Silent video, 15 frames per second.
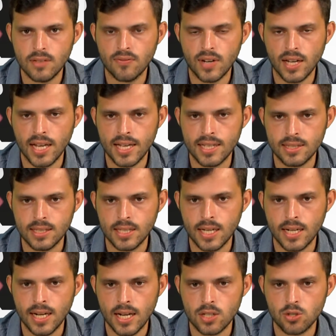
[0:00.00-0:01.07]
Valenti e
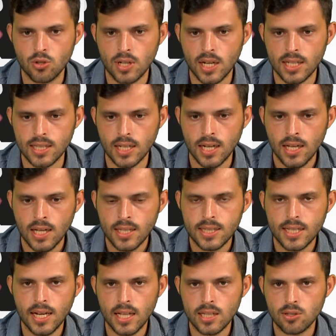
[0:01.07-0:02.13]
nella giornata
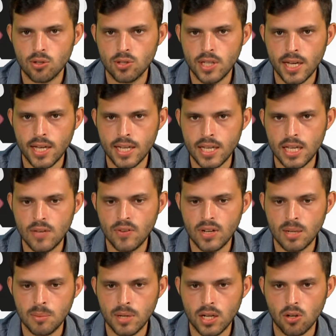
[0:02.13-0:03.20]
dell'altro ieri Ivan
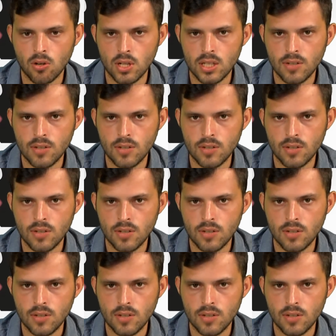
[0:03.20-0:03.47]
Marconi,